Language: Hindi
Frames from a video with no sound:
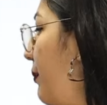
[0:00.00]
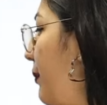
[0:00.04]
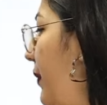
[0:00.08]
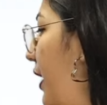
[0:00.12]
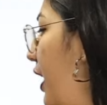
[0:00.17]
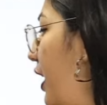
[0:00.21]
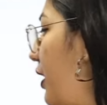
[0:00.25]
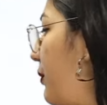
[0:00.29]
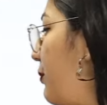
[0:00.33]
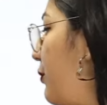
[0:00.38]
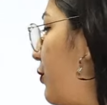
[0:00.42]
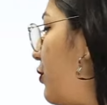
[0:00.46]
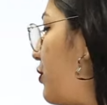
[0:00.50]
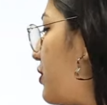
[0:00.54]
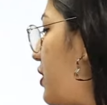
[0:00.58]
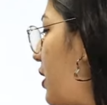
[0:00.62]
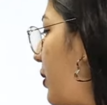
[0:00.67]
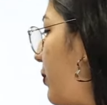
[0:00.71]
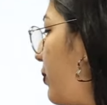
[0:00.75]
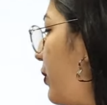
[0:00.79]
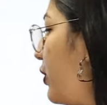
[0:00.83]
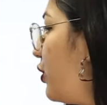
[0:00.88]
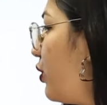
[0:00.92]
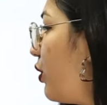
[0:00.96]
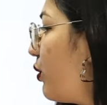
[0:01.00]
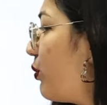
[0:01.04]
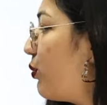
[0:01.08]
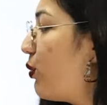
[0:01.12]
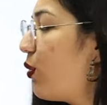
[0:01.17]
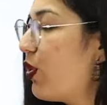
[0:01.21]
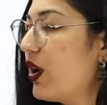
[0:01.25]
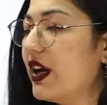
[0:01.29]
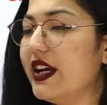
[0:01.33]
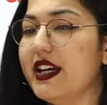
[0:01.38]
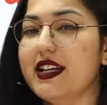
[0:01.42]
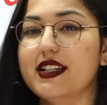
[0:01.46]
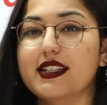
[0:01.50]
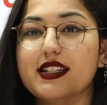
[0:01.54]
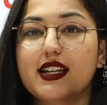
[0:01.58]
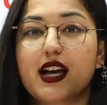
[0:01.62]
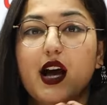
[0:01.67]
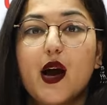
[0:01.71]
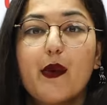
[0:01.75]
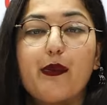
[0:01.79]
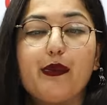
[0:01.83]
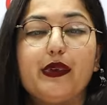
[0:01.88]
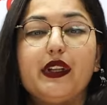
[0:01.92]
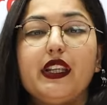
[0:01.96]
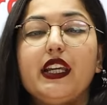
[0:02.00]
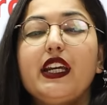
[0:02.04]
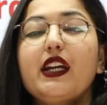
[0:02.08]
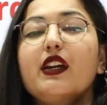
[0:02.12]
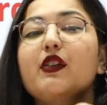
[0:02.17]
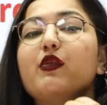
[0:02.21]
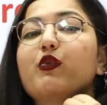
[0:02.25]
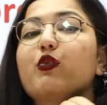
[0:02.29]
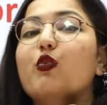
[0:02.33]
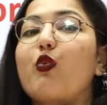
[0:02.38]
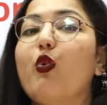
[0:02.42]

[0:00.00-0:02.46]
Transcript: मेक म्यूजिक विद योर वॉइस अपनी